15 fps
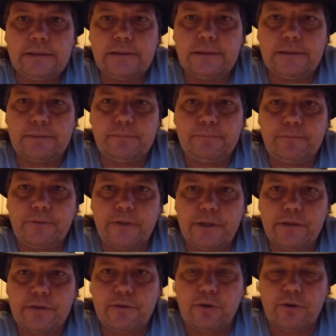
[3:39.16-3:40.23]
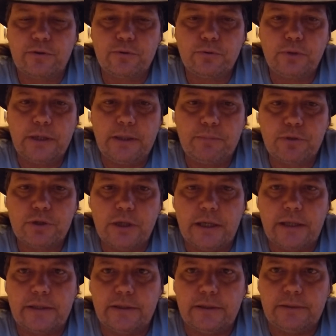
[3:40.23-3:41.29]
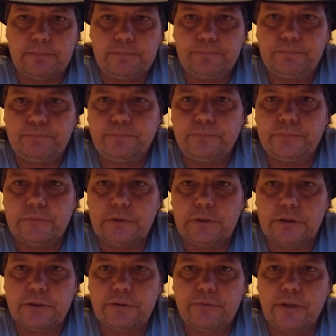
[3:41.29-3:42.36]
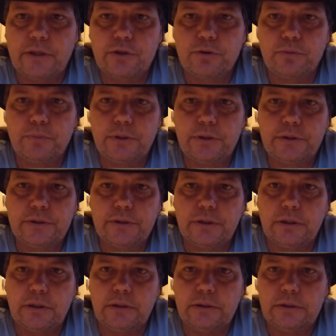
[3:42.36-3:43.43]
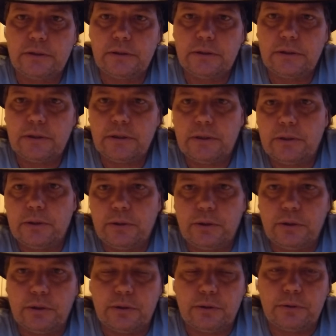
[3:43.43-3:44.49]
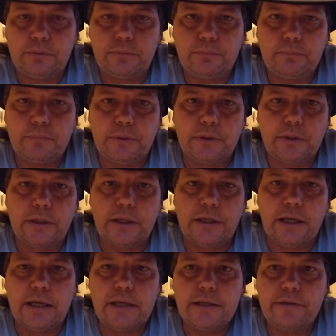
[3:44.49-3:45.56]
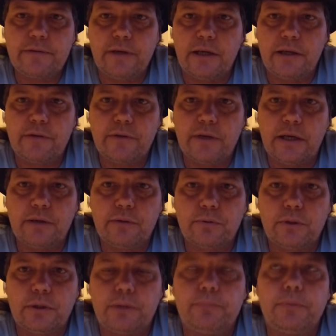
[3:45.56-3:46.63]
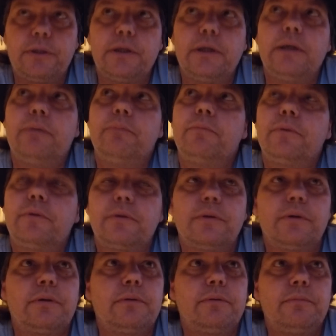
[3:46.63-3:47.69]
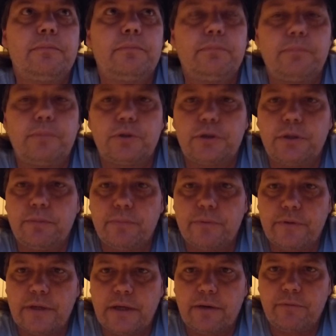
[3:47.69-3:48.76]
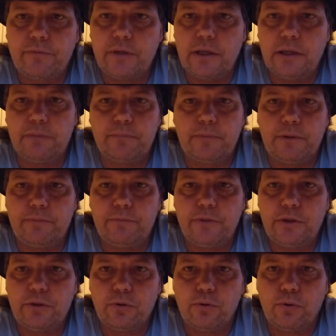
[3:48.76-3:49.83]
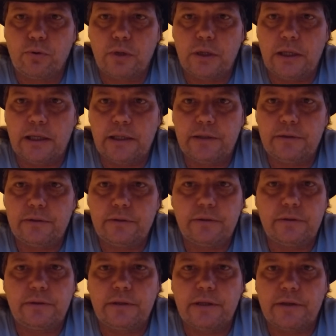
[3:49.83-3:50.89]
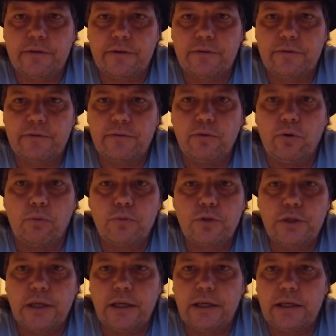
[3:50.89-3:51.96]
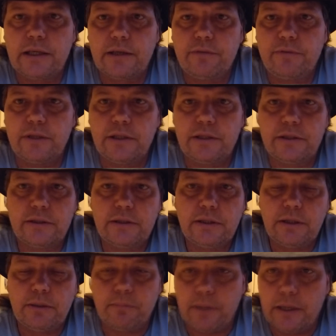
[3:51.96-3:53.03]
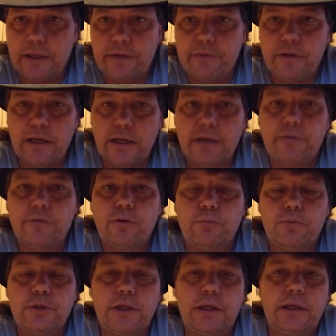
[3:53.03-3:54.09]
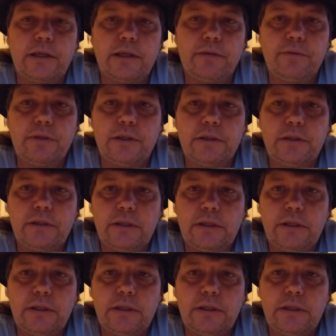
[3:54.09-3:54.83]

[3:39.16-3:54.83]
ähm, wird es doch zunehmend schlechter. Ne, das fängt schon mit, äh, äh, mit den Kanaldesigns an oder mit eben äh, bestimmten Sachen wie eben beim Video hochladen, dass es umständlicher wird, meines Erachtens umständlicher wird.